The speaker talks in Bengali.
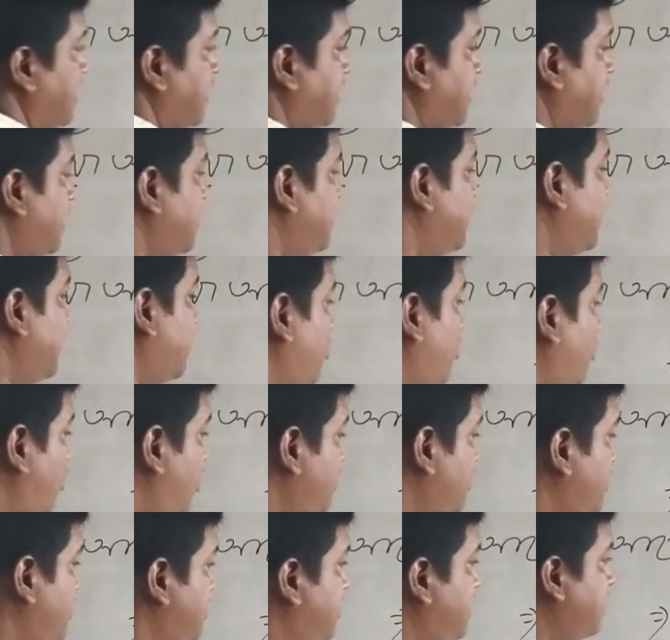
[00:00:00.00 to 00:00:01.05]
এখানে যে
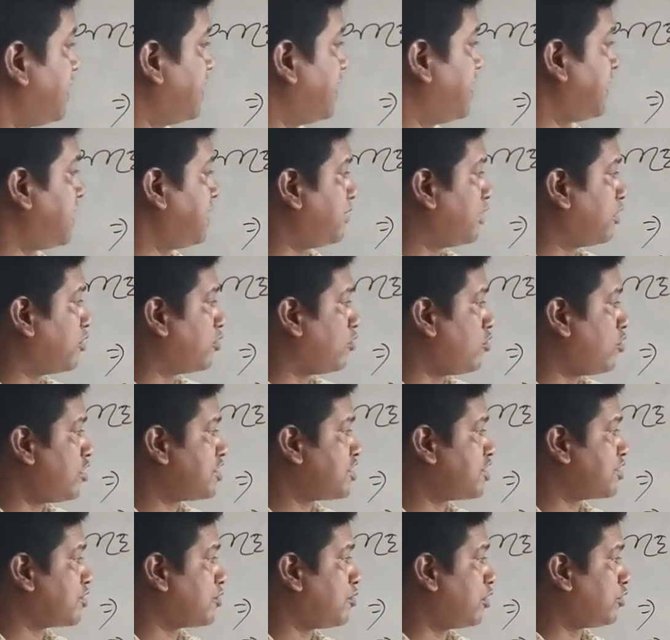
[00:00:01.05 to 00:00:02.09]
কস আছে এখানে আমরা
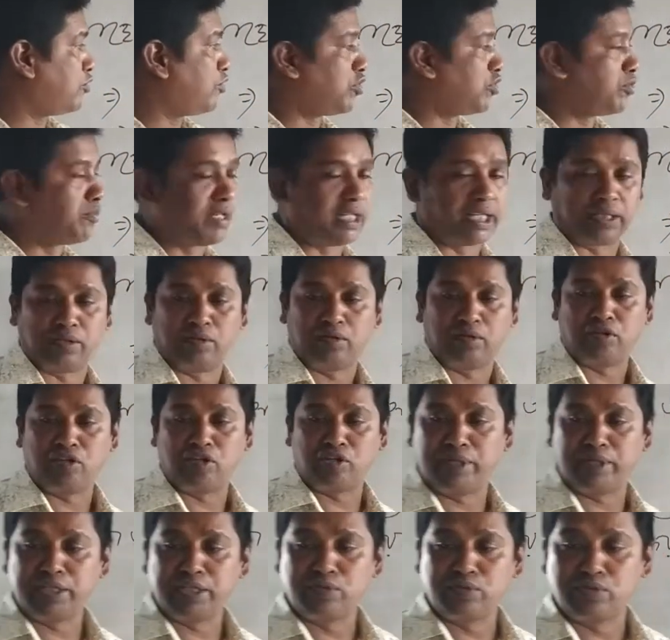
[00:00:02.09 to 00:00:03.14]
কস কতর মান ওয়ান
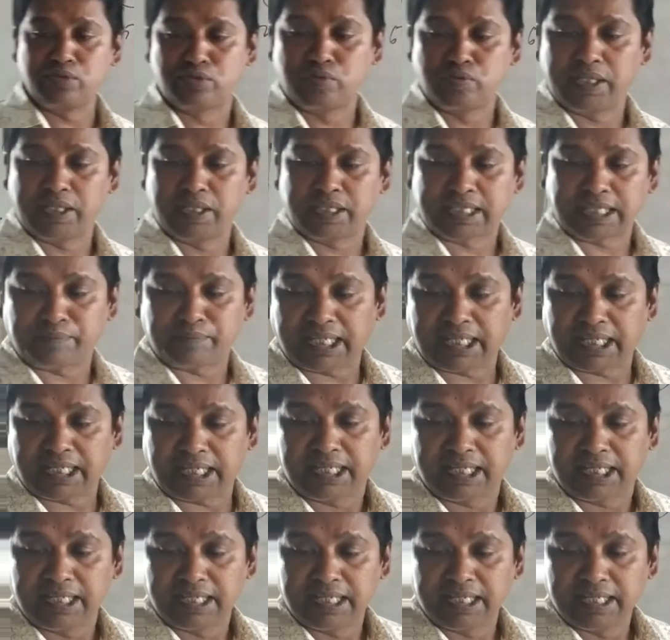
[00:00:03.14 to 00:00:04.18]
বাই রুট টু এটা আমরা
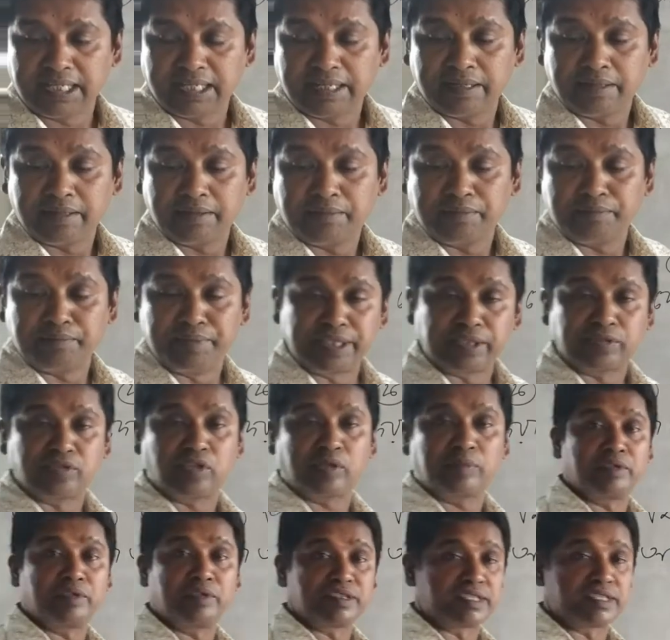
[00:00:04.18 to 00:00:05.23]
বের
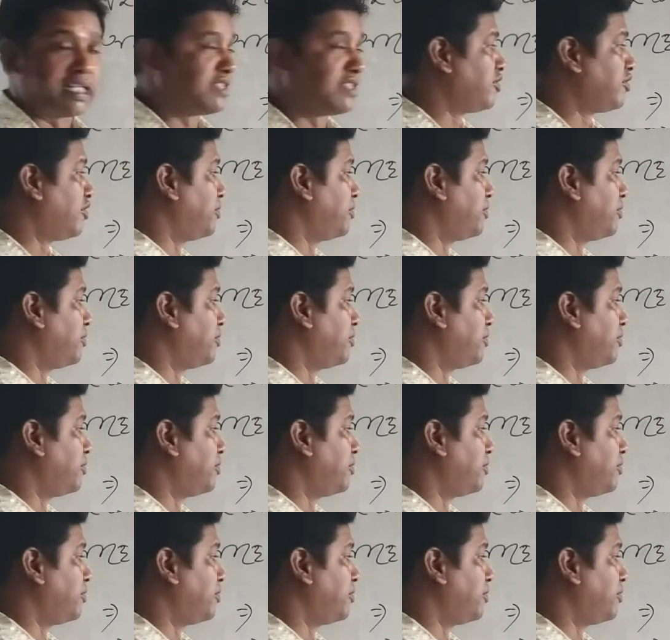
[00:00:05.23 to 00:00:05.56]
করবো এবং জানতে